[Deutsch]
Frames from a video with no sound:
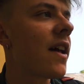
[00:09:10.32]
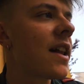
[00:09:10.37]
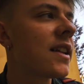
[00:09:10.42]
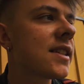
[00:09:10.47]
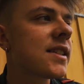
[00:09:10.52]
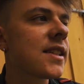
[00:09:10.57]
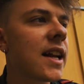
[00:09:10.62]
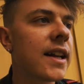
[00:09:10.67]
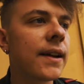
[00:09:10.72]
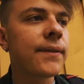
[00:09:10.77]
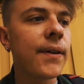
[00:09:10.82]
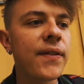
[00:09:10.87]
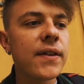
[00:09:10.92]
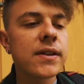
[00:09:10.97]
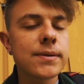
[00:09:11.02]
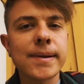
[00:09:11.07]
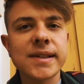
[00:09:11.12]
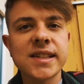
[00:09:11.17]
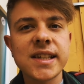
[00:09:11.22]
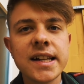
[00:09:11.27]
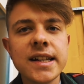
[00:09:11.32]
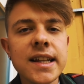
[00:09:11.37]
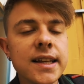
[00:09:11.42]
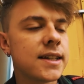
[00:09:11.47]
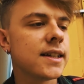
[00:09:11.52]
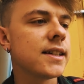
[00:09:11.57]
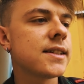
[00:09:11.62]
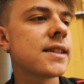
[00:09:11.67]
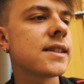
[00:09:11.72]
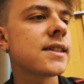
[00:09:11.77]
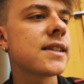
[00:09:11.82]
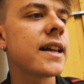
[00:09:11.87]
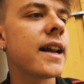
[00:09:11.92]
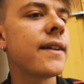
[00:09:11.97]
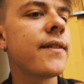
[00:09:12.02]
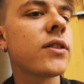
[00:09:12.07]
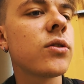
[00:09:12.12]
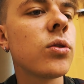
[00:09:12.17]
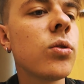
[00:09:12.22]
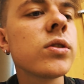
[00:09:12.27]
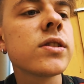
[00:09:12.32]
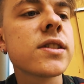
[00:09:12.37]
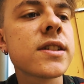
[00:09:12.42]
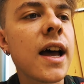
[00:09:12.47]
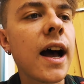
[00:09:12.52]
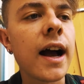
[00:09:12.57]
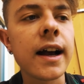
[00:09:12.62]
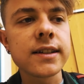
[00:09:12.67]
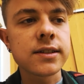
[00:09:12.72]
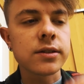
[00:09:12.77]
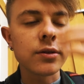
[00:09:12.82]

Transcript: weil es ist halt einfach, wenn es Marcel nicht ist, es ist halt einfach todeskrank